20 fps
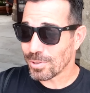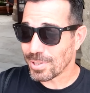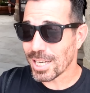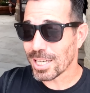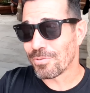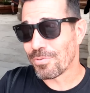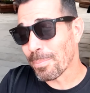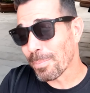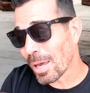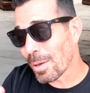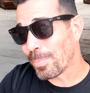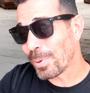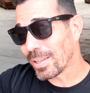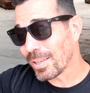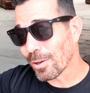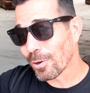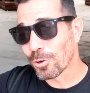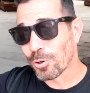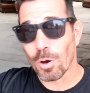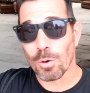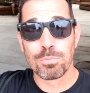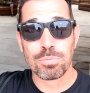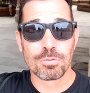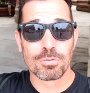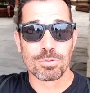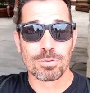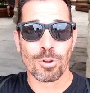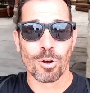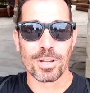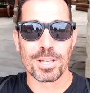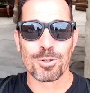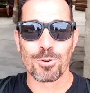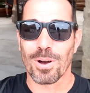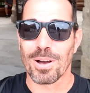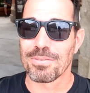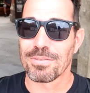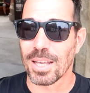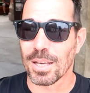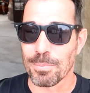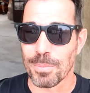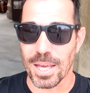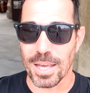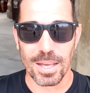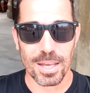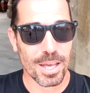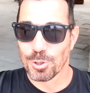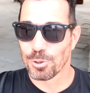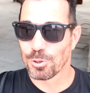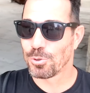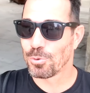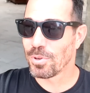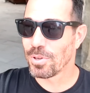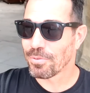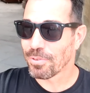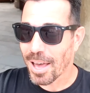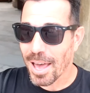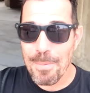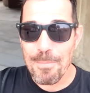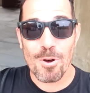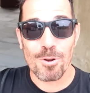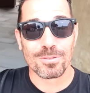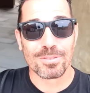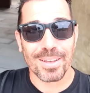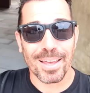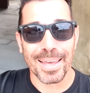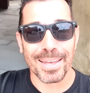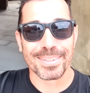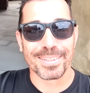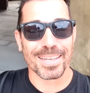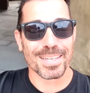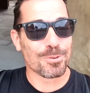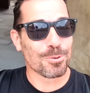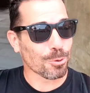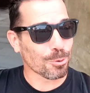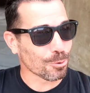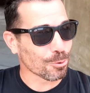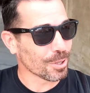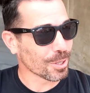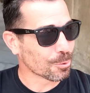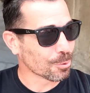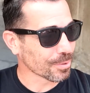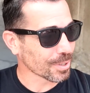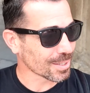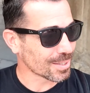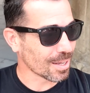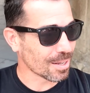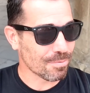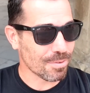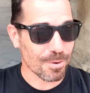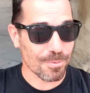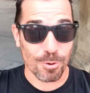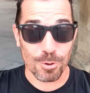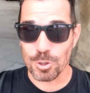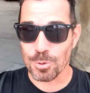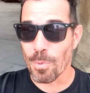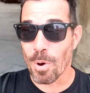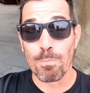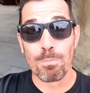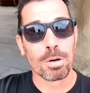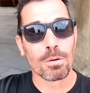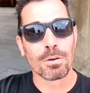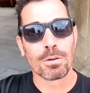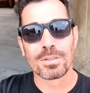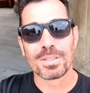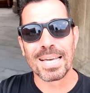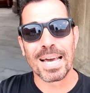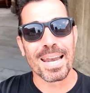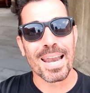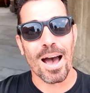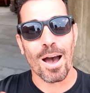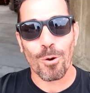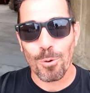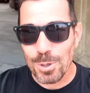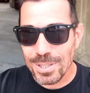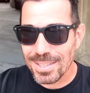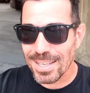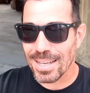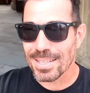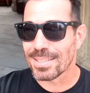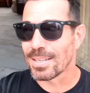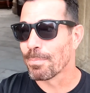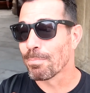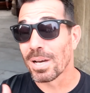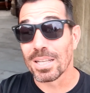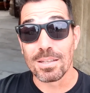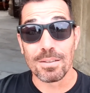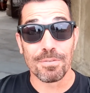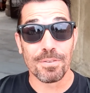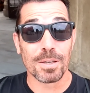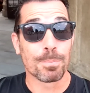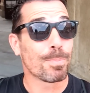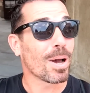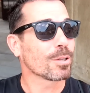Je sais que je vais me répéter encore beaucoup dans les jours à venir, mais je suis vraiment très très heureux de découvrir cette ville. Franchement, Bologna, la Rossa, c'est magnifique.